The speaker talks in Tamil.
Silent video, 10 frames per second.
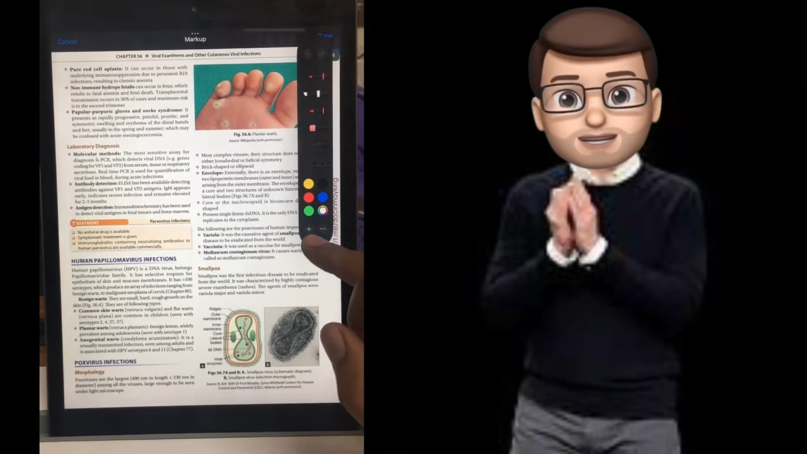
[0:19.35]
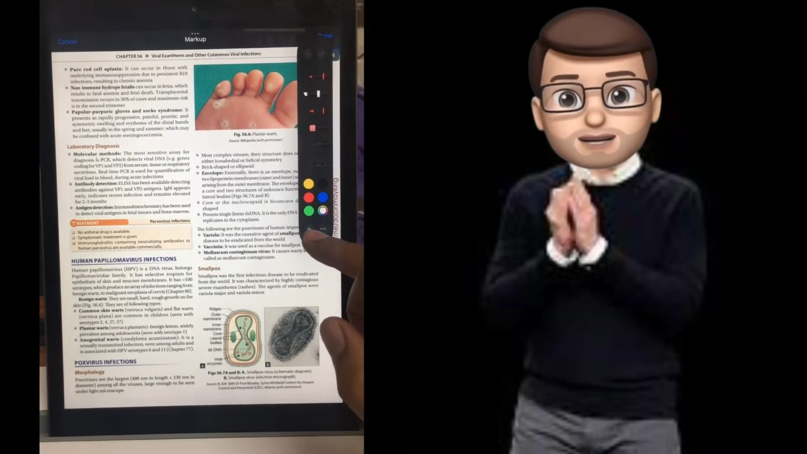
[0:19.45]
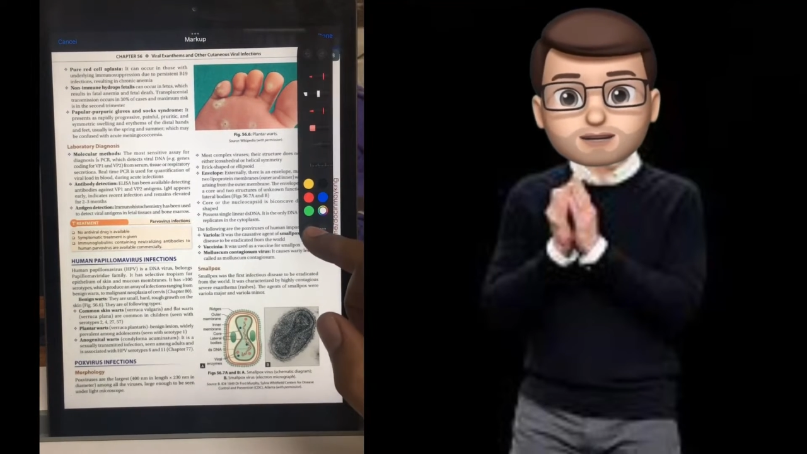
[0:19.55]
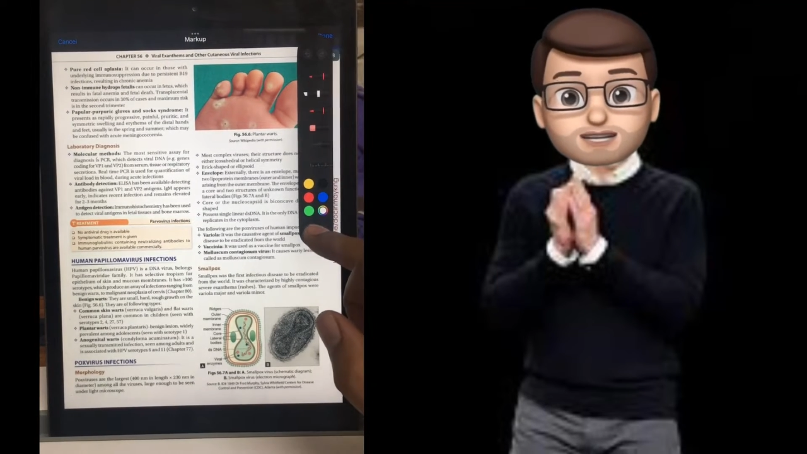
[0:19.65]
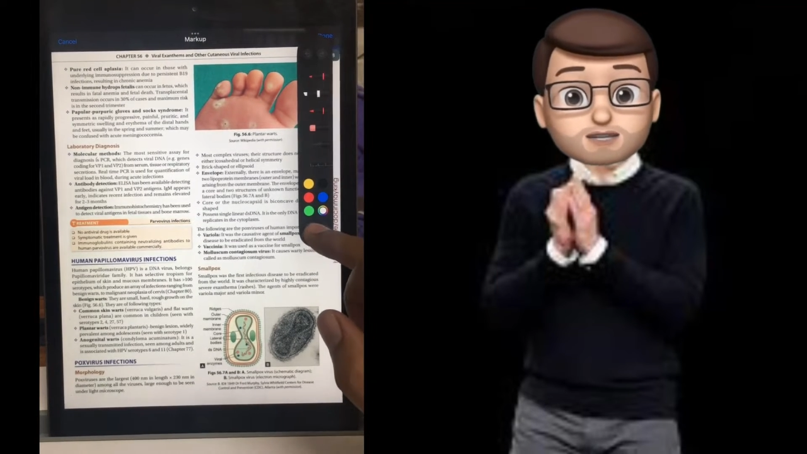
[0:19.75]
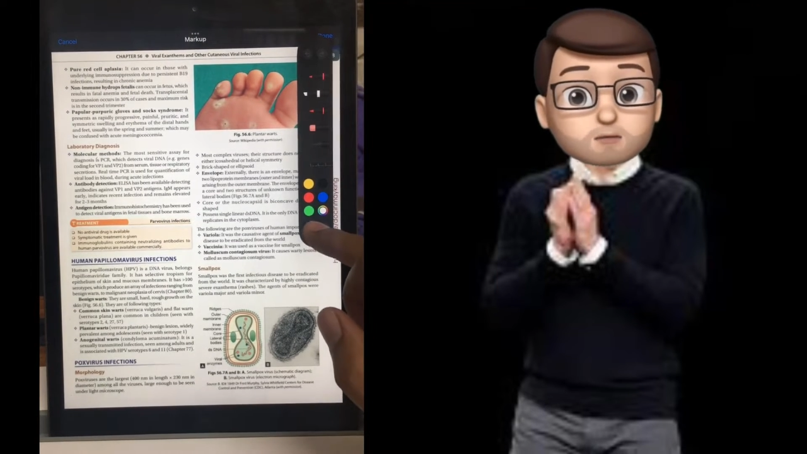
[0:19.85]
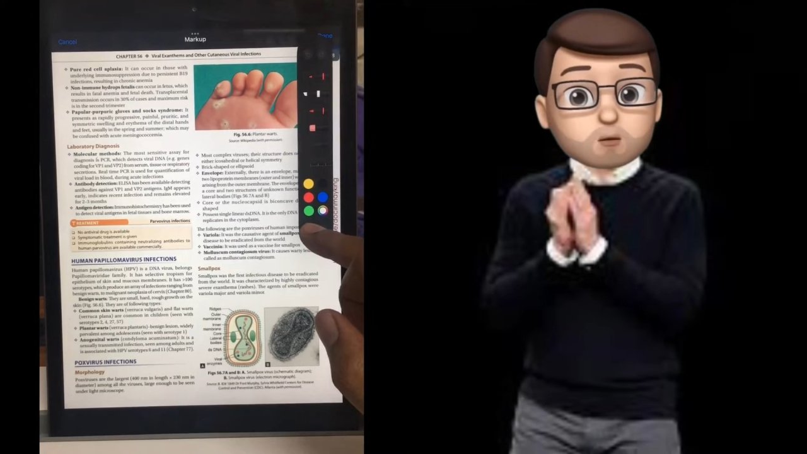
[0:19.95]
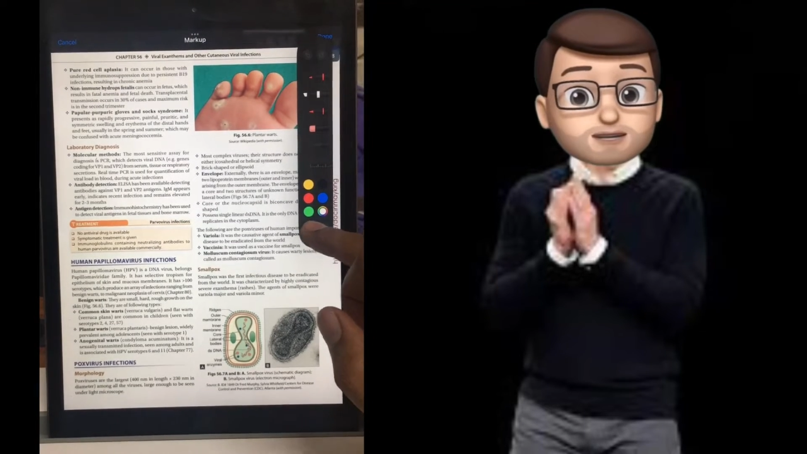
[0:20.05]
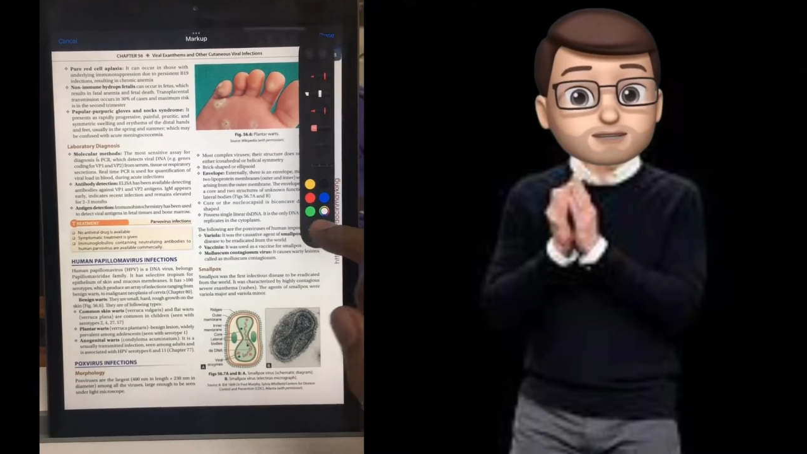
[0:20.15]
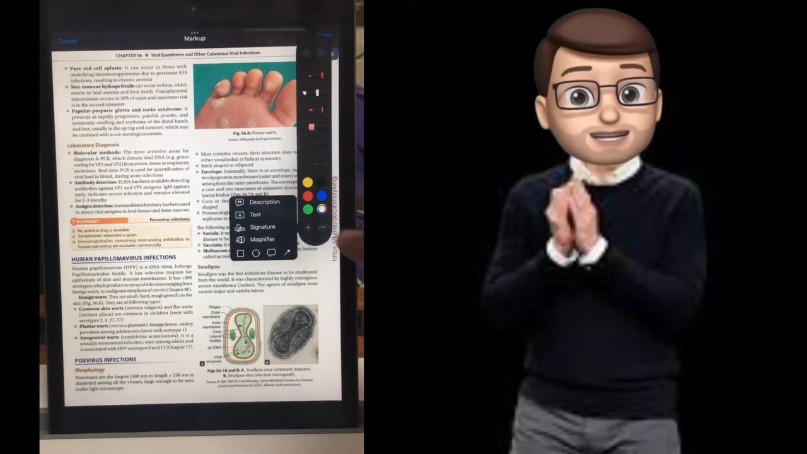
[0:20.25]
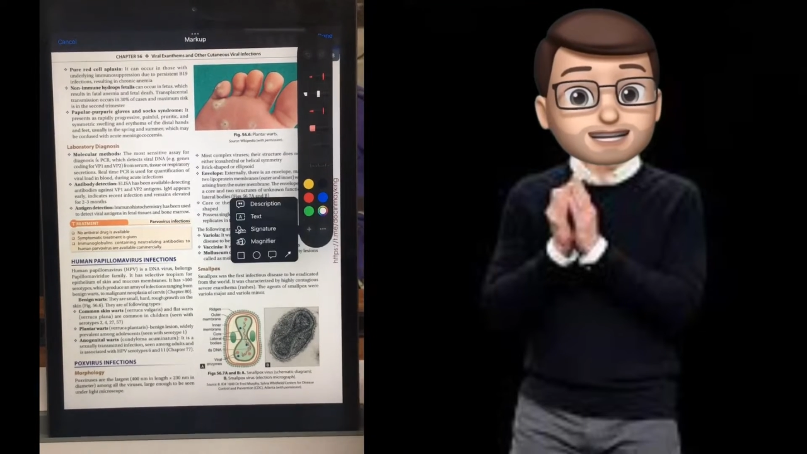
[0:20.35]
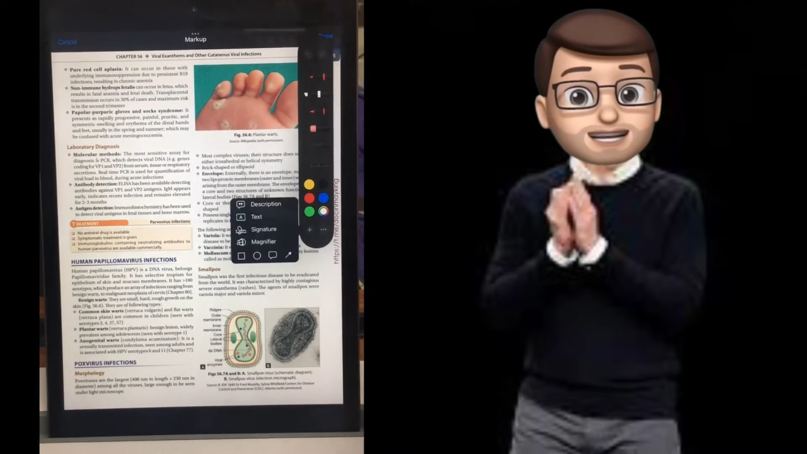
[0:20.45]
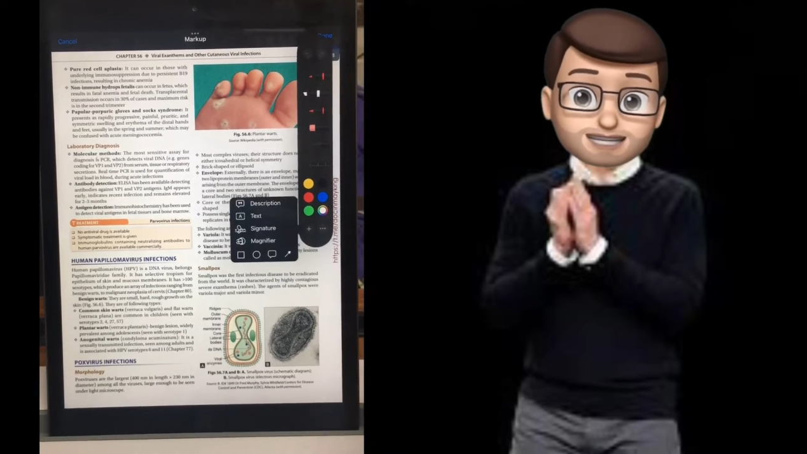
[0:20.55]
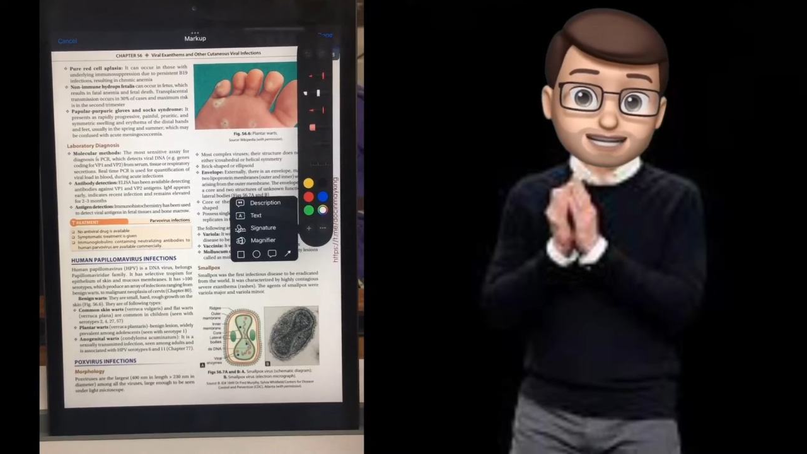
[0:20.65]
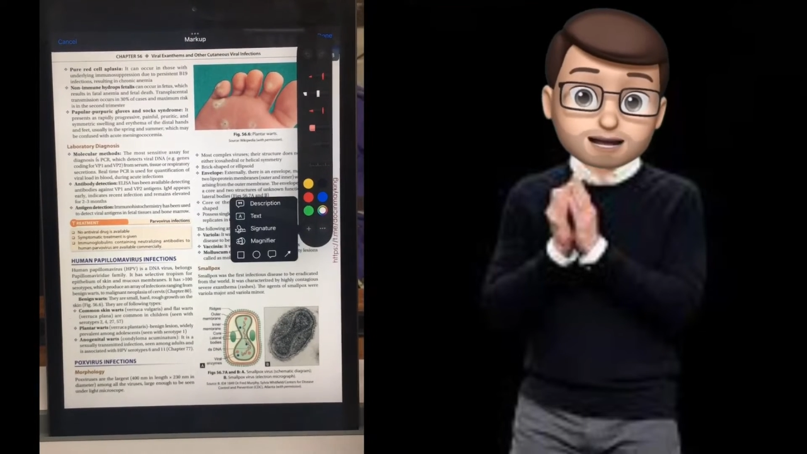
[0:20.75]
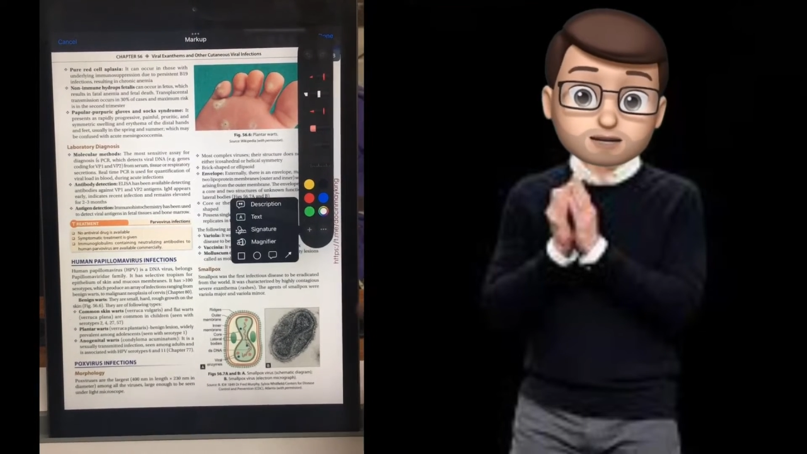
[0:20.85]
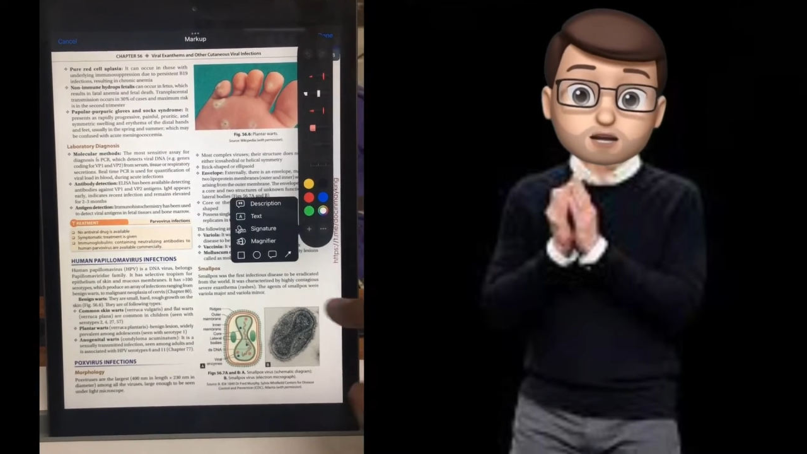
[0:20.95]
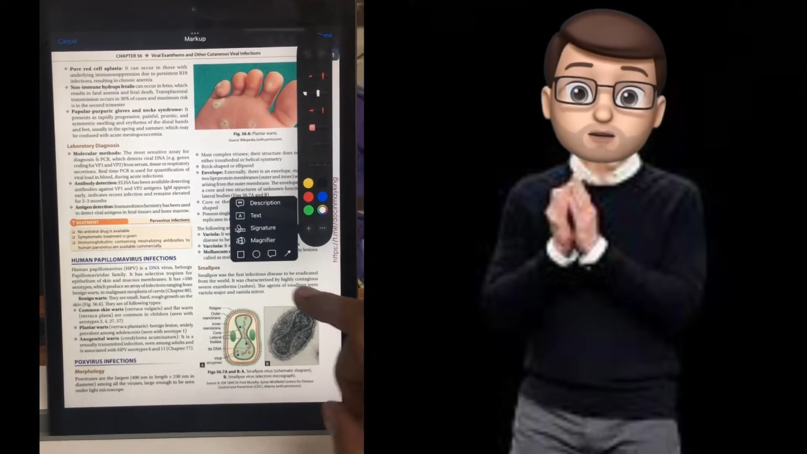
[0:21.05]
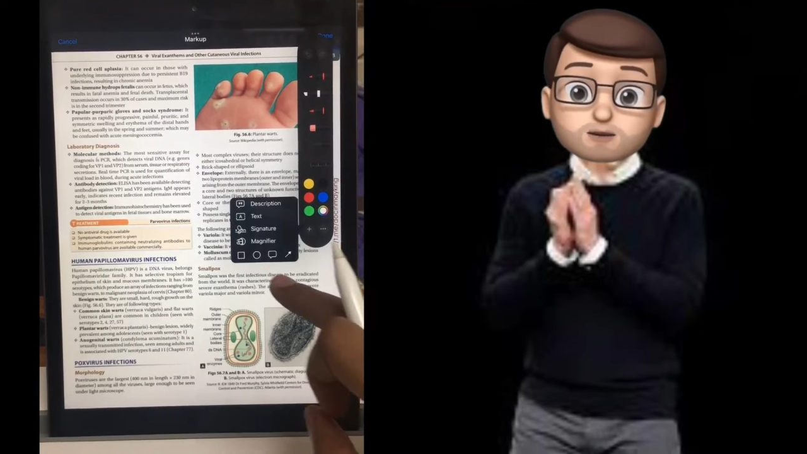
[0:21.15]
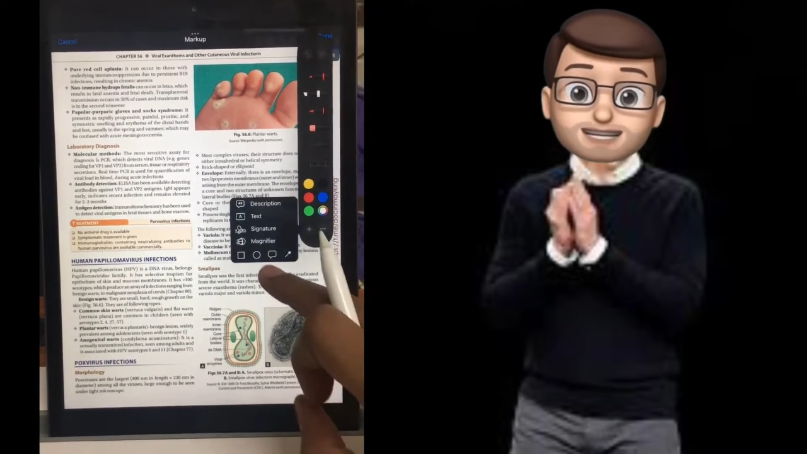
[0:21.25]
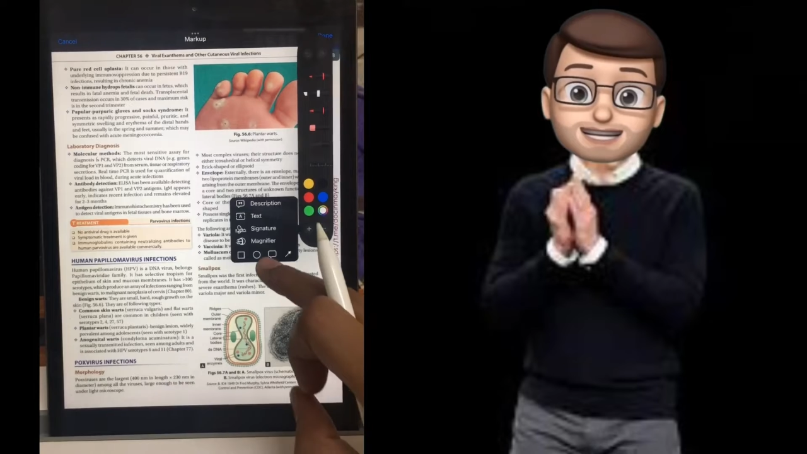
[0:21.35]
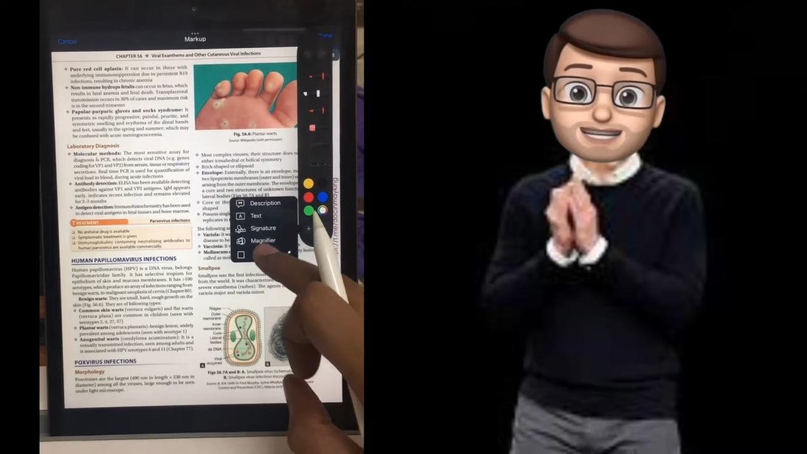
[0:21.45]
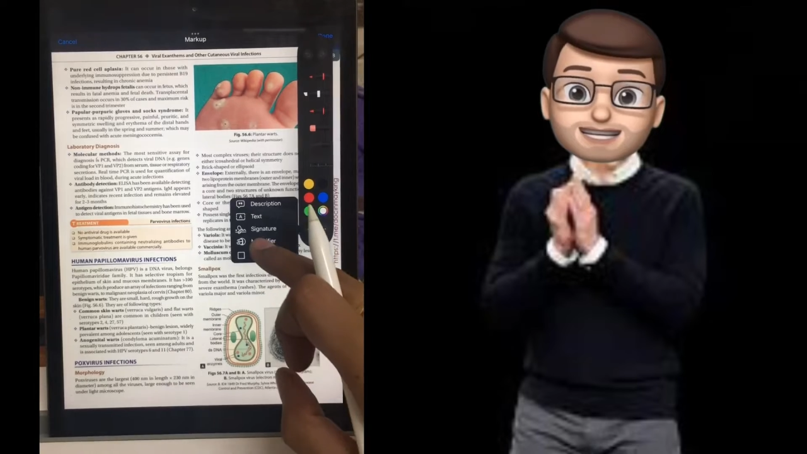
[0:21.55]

இதில் ப்ளஸ் சிம்பிள் இருக்கும் அந்த ப்ளஸ் சிம்பிளை டச் பண்ணுங்கள்